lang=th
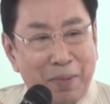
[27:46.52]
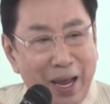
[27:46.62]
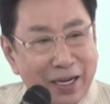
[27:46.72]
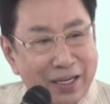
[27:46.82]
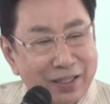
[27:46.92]
แม้
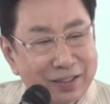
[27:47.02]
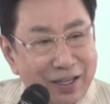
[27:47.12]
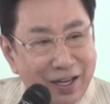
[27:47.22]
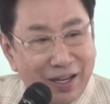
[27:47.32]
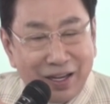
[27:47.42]
กระทั่ง
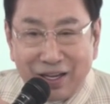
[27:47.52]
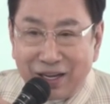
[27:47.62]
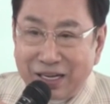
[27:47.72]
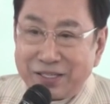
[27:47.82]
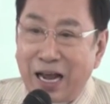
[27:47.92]

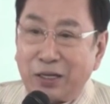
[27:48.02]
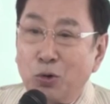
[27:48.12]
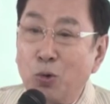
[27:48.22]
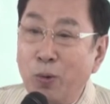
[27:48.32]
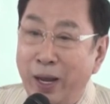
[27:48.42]
กษัตริย์
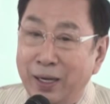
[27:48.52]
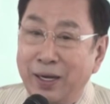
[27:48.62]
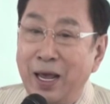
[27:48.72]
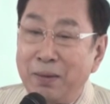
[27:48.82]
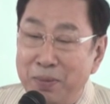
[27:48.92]
คูเวตเอ